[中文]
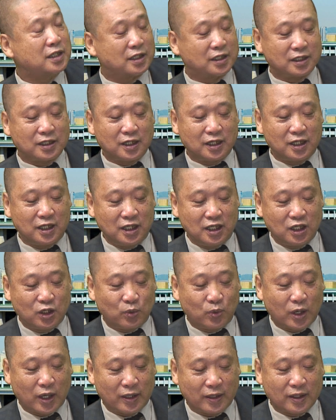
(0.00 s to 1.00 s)
合的意
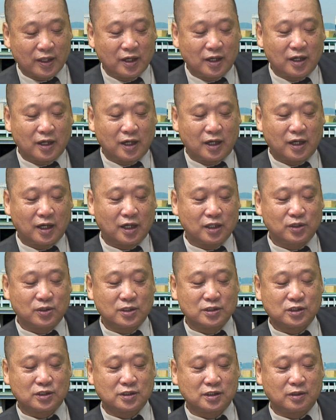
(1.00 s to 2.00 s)
愿，
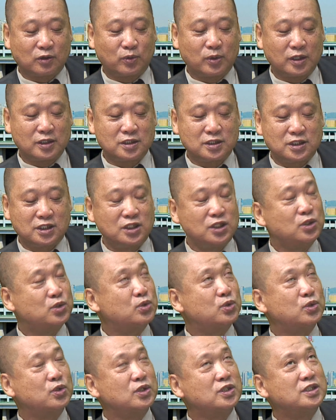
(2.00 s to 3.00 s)
对此会继
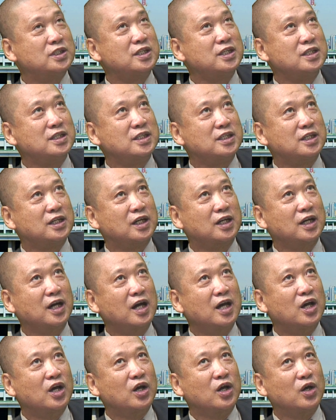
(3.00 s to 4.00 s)
续进行
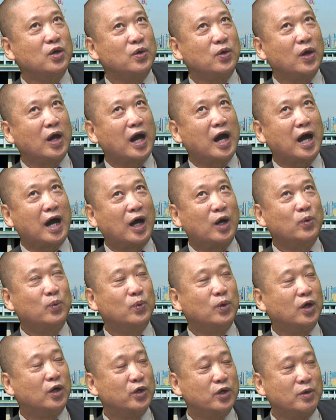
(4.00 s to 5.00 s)
与韩
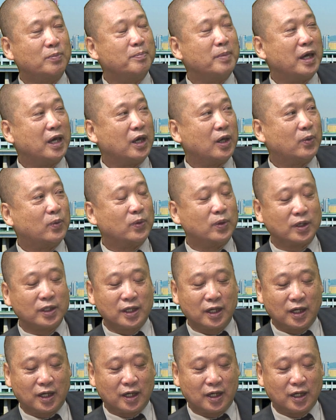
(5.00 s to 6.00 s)
国和与美国
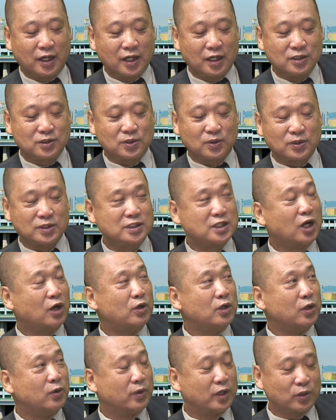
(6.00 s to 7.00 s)
的一种
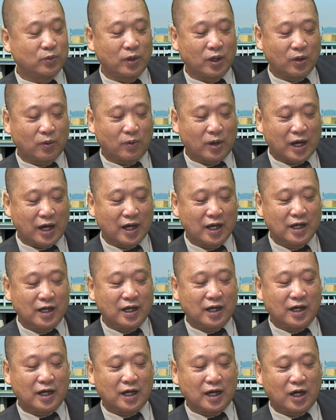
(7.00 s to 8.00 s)
交流和对话。
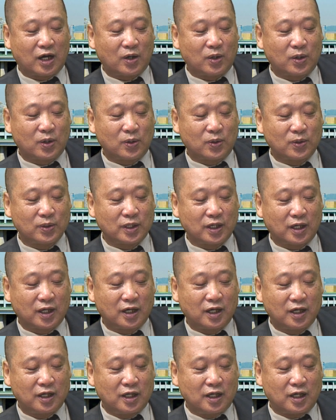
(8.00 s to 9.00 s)
然后
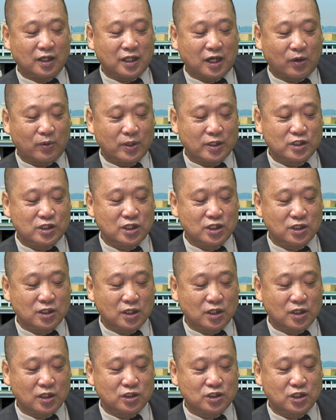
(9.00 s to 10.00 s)
呢，他会继
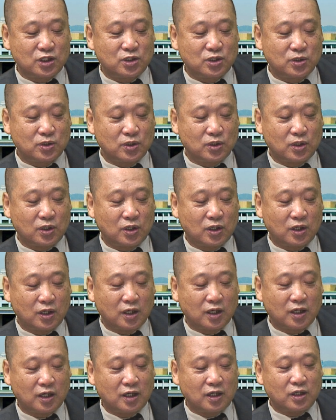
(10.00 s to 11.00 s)

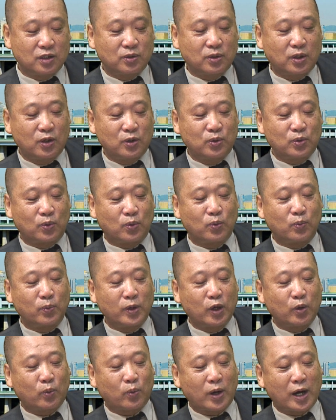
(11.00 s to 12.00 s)
续推动
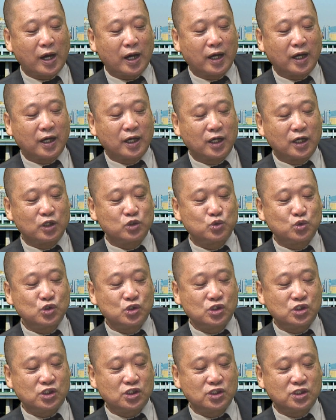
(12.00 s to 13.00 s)
为缓和
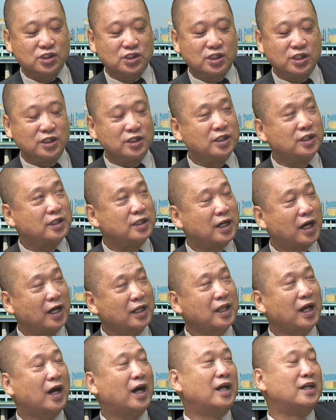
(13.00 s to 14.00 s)
军事紧
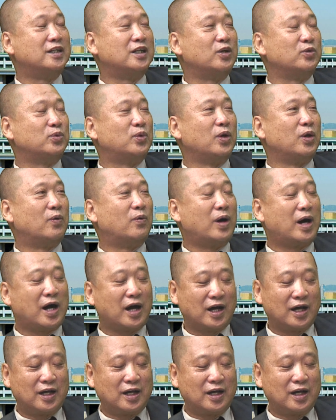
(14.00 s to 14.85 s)
张的韩朝对话。